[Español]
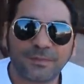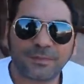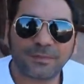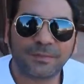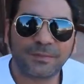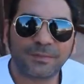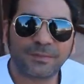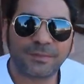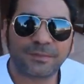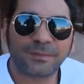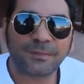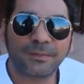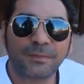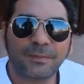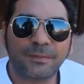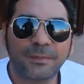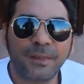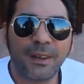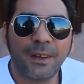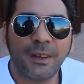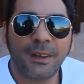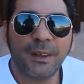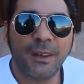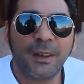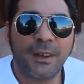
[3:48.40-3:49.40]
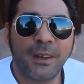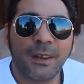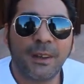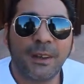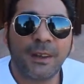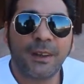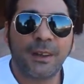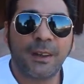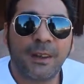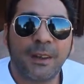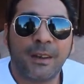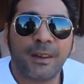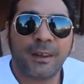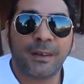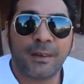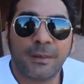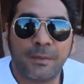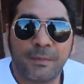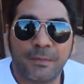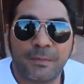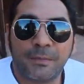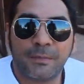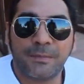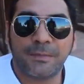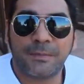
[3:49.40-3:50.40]
¿Y tú?
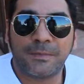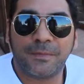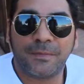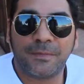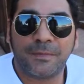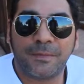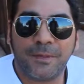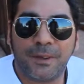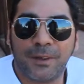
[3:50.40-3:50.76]
Mm,